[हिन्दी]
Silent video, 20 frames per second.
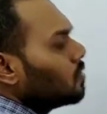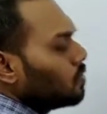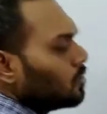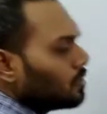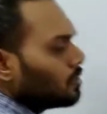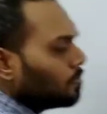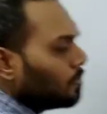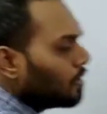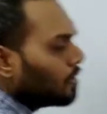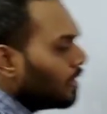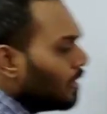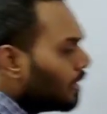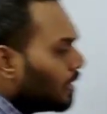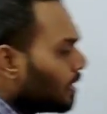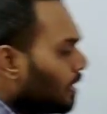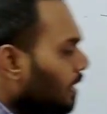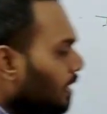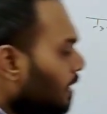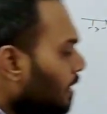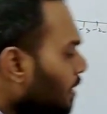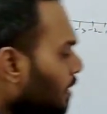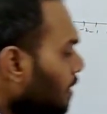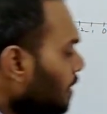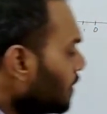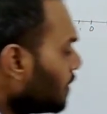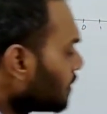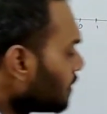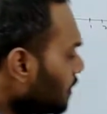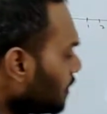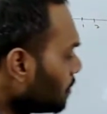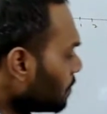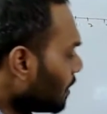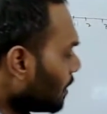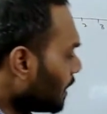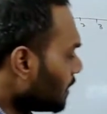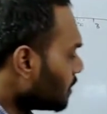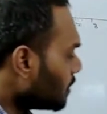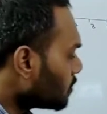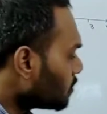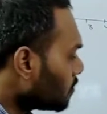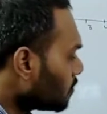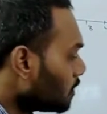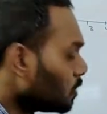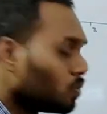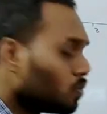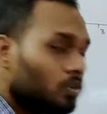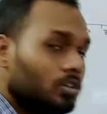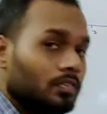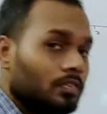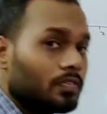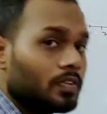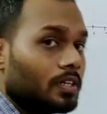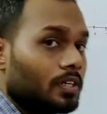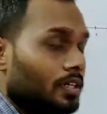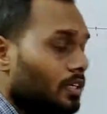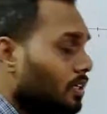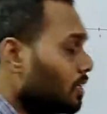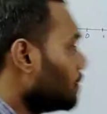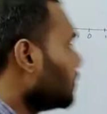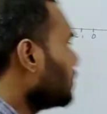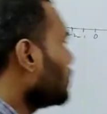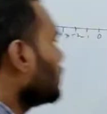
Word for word: तो इसमें कहा गया है कि माइनस वन टू इन्फिनिटी